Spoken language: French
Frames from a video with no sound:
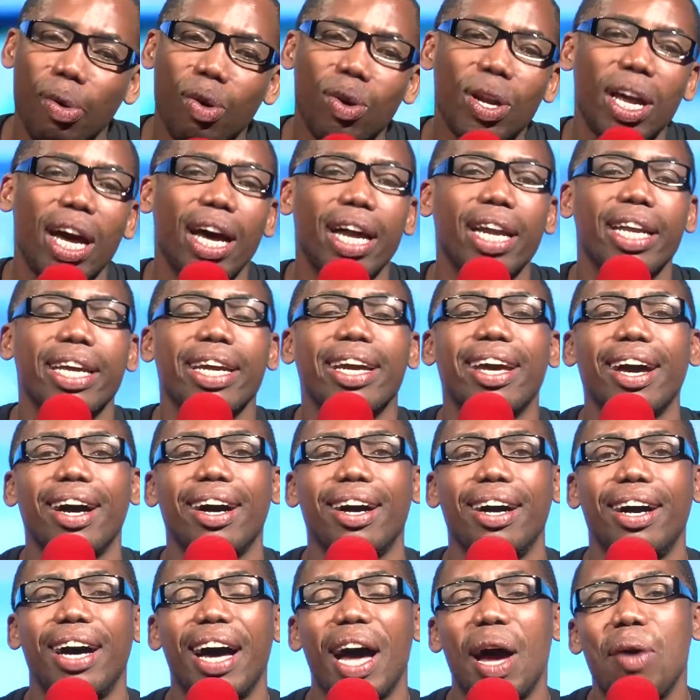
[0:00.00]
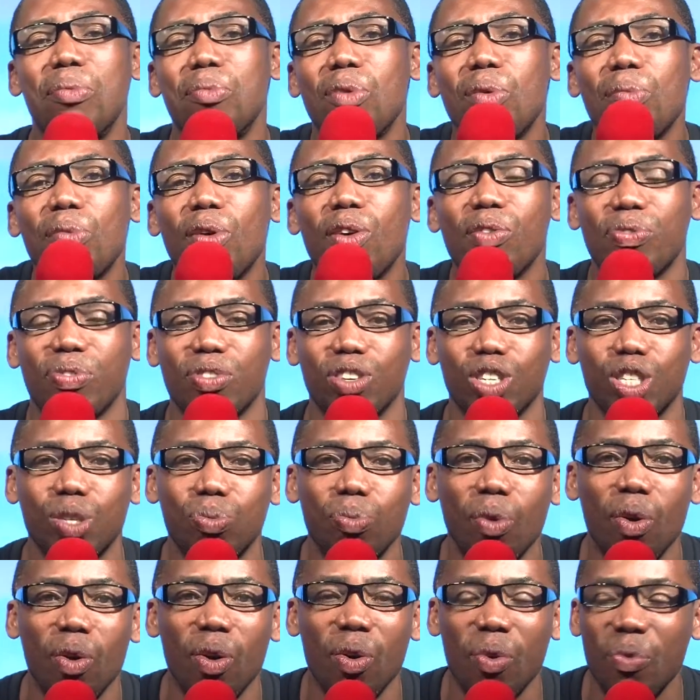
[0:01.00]
là, les gars, à un moment,
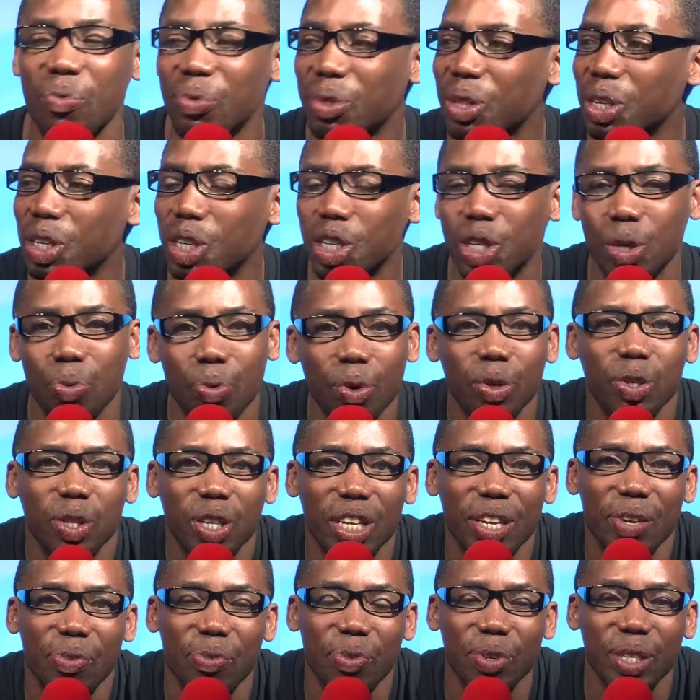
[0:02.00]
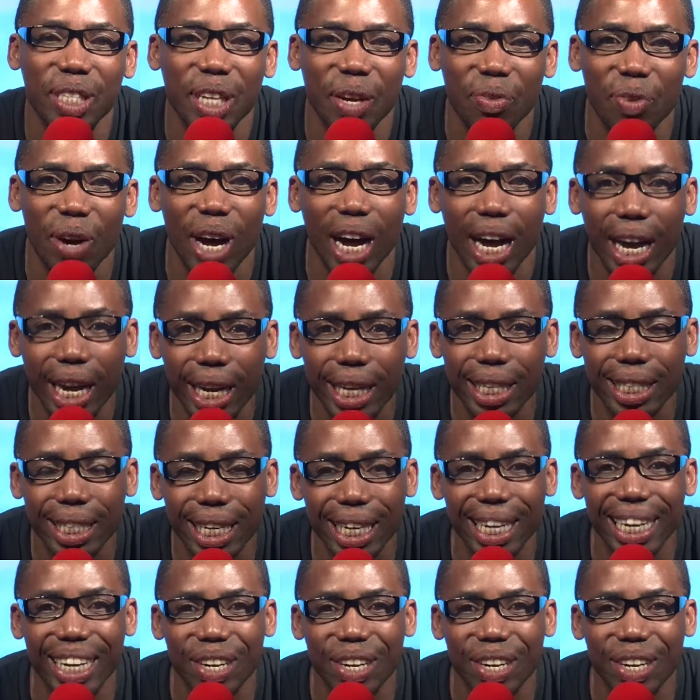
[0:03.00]
franchement, je pense qu'il faut savoir arrêter les